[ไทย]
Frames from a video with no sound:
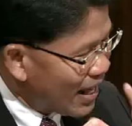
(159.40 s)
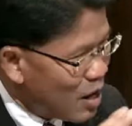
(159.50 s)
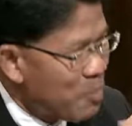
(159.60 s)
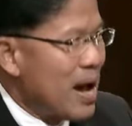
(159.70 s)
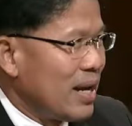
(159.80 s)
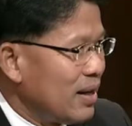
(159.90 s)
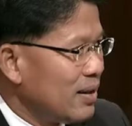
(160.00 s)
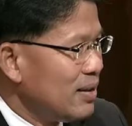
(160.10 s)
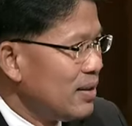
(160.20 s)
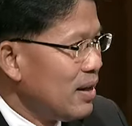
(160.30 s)
รักเข้ามาเนี่ย
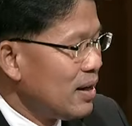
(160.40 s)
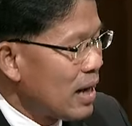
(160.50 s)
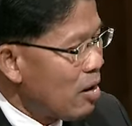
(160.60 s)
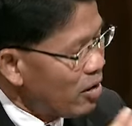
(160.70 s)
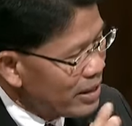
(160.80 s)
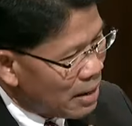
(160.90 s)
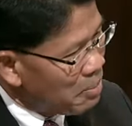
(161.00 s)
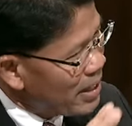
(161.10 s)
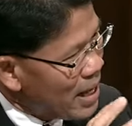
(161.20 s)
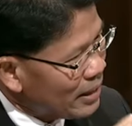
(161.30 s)
เขาก็ยัง
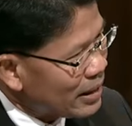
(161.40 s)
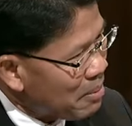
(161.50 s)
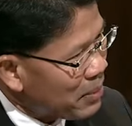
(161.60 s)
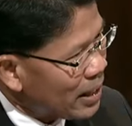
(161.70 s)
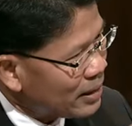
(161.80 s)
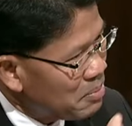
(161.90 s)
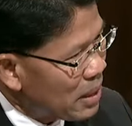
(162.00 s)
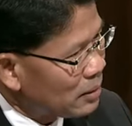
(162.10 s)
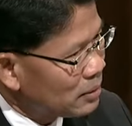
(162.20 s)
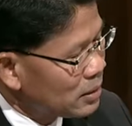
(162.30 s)
ไม่ได้ทำอะไรที่มั
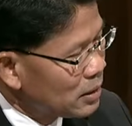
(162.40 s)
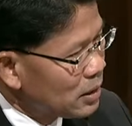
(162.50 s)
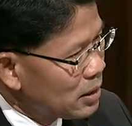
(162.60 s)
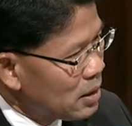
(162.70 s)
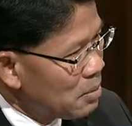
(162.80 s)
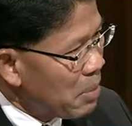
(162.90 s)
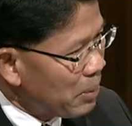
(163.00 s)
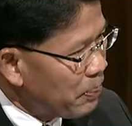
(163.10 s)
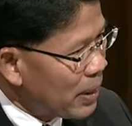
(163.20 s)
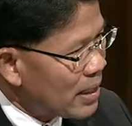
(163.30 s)
นมัน
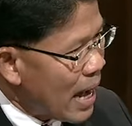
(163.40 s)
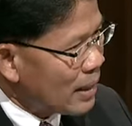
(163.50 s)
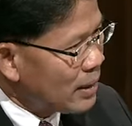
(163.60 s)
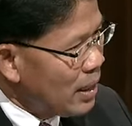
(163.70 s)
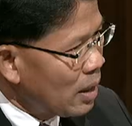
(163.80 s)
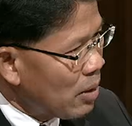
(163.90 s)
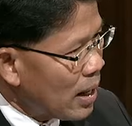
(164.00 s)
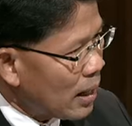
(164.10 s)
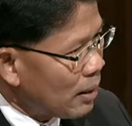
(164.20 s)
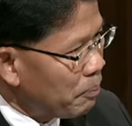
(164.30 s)
เป็นการที่เรียกว่า
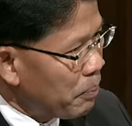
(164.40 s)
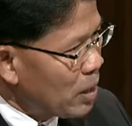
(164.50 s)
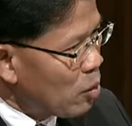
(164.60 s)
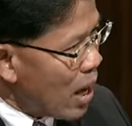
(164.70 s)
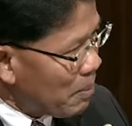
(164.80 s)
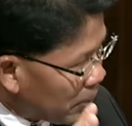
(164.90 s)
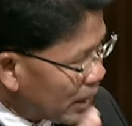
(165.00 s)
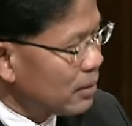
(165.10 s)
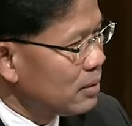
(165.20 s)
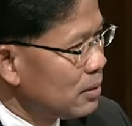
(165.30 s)
เป็นความผิ
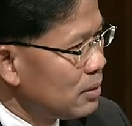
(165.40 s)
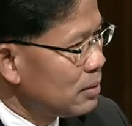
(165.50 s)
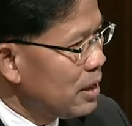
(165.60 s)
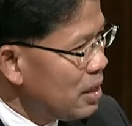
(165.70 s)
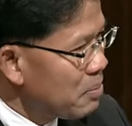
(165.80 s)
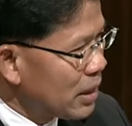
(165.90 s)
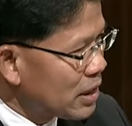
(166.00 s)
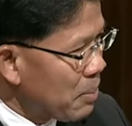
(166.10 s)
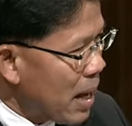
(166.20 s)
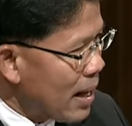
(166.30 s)
ดที่มัน
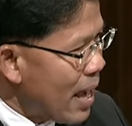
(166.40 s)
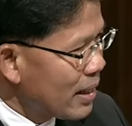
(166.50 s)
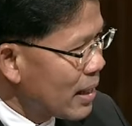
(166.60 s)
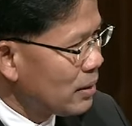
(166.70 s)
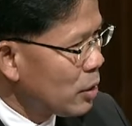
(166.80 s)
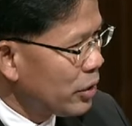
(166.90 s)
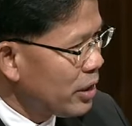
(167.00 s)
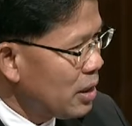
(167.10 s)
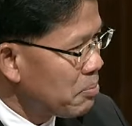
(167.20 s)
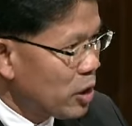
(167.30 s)
จะมาไล่กันโดย
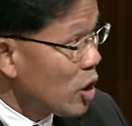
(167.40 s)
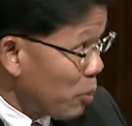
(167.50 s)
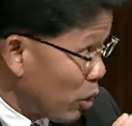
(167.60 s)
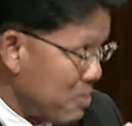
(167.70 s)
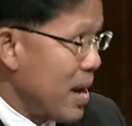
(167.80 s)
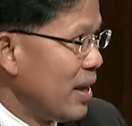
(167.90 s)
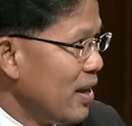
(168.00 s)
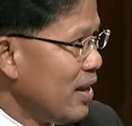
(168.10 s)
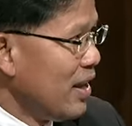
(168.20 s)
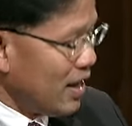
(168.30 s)
ที่ไม่ชอบด้วยกฎหมาย
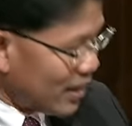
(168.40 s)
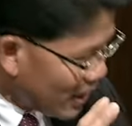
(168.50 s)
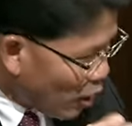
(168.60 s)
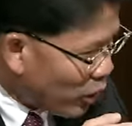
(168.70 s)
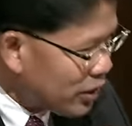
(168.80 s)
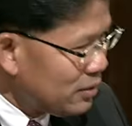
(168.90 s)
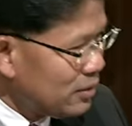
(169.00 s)
ครับคือคน